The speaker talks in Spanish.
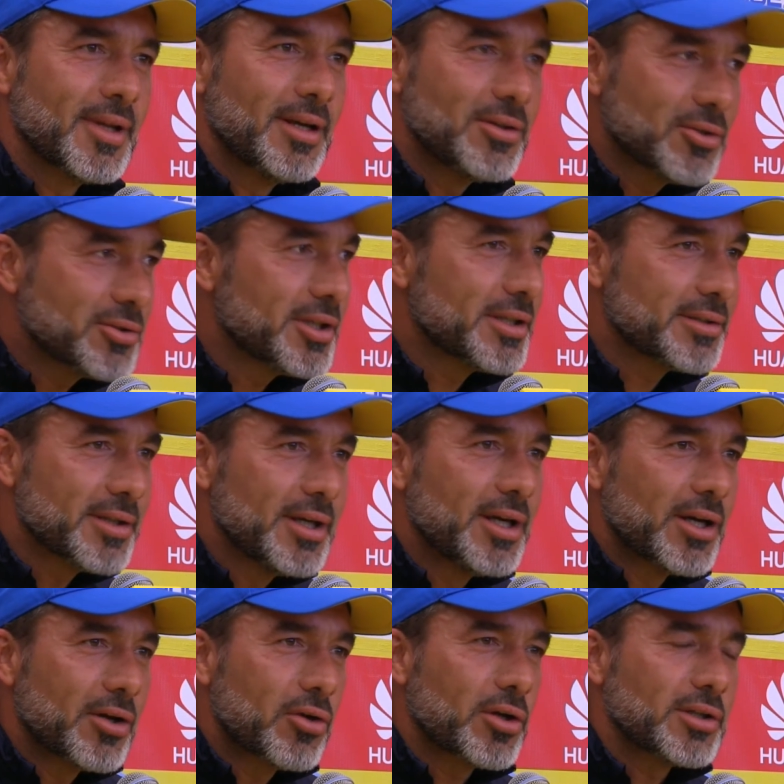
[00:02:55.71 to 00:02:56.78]
Entonces,
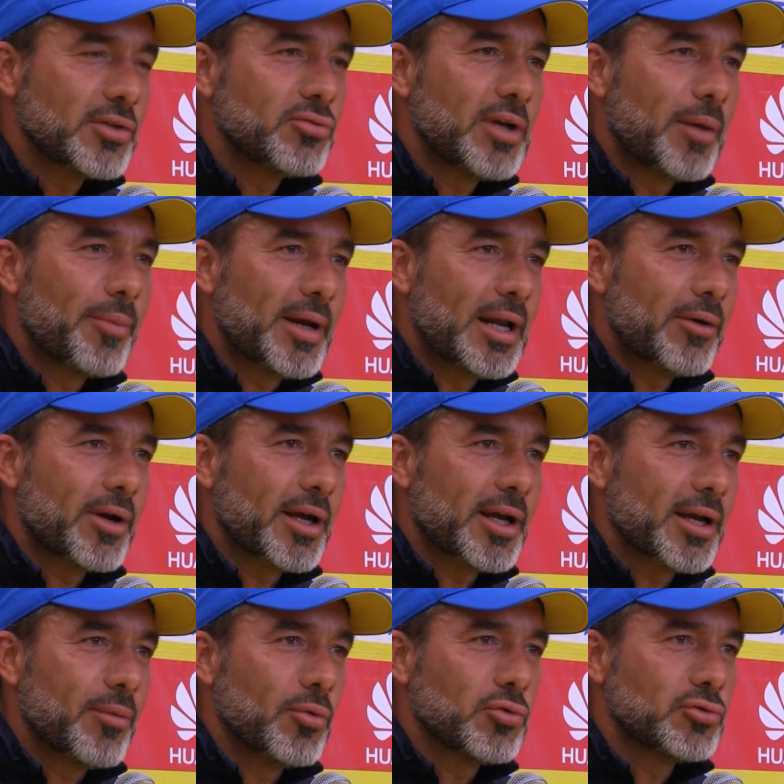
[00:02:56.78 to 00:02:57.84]
creo que esa es una palabra
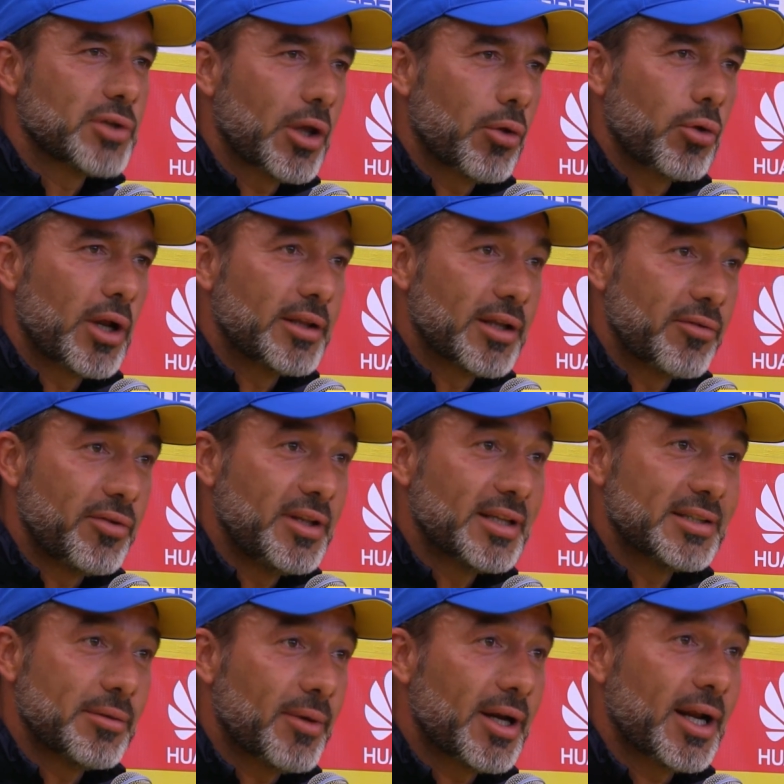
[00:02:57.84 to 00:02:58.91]
que hemos usado durante el fin de
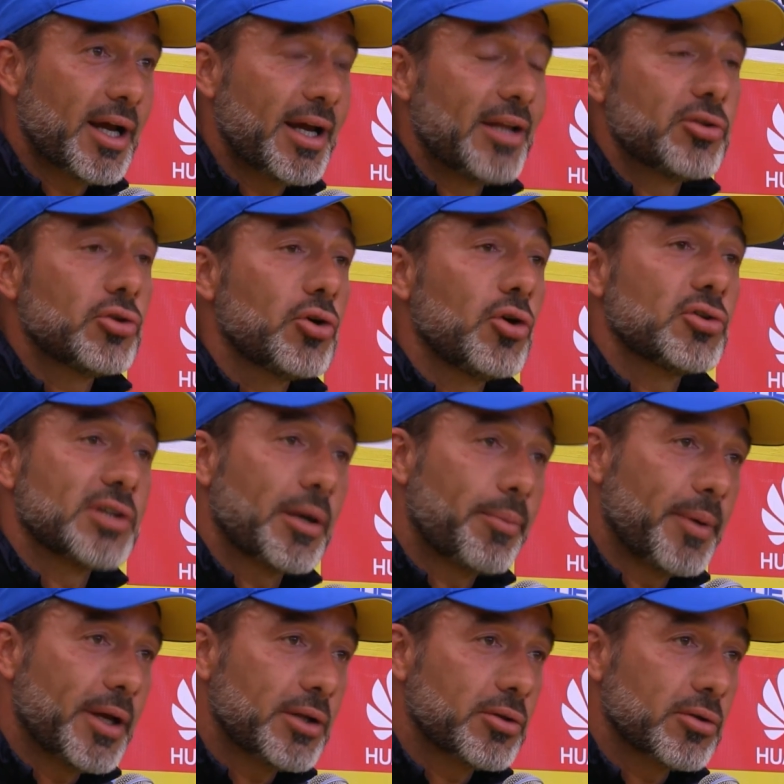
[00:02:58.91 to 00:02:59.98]
semana en todos los
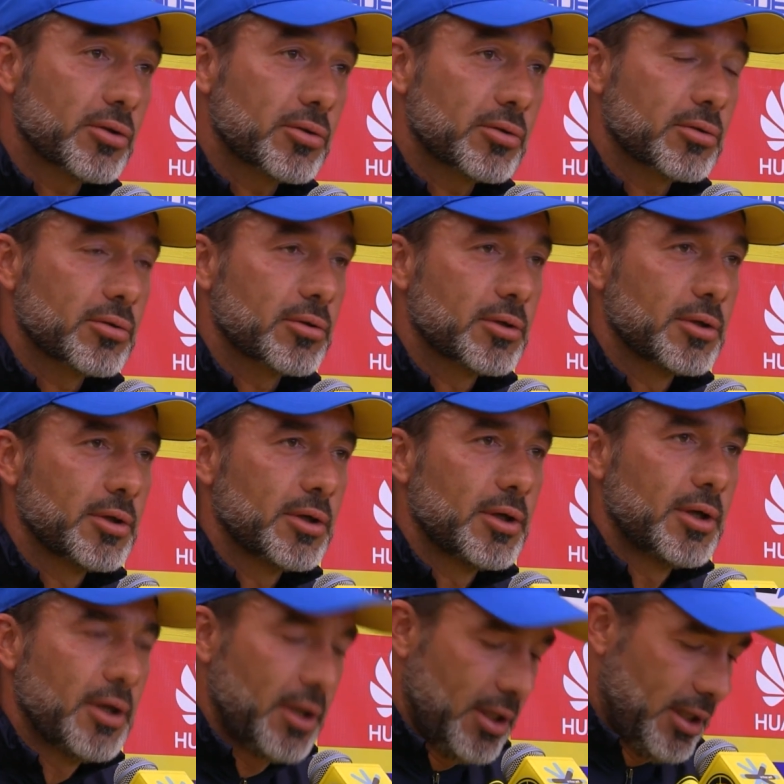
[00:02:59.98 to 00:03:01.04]
aspectos
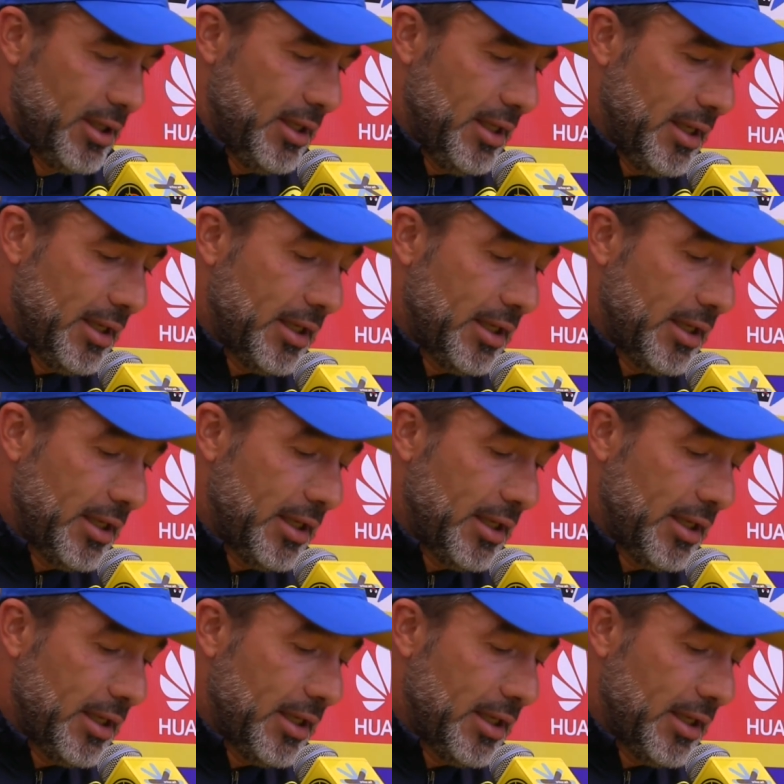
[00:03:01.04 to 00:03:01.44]
y